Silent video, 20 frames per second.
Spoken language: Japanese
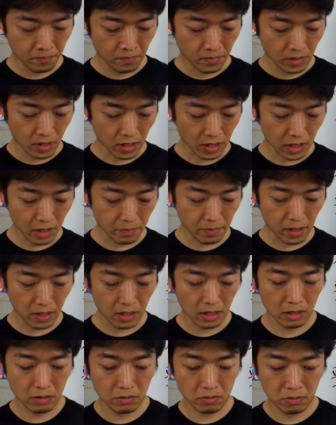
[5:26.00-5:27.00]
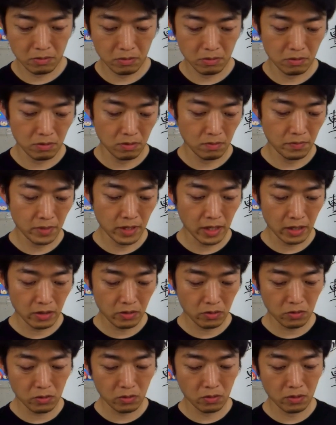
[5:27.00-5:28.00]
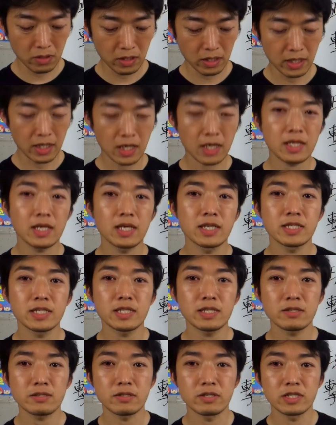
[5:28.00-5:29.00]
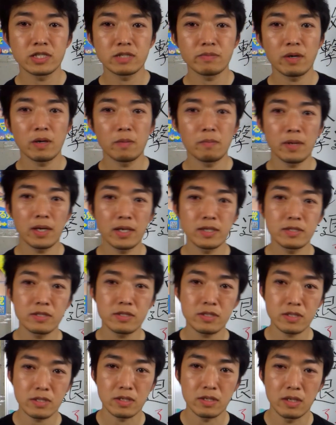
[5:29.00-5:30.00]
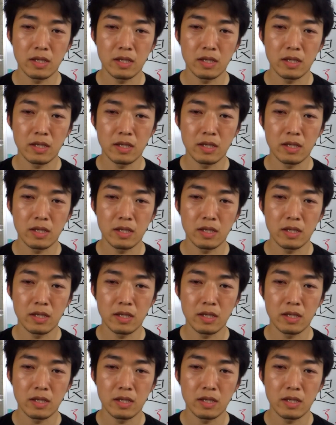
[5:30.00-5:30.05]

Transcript: 大体、まあ、あのビラと撃退シールいちまんまいずつ、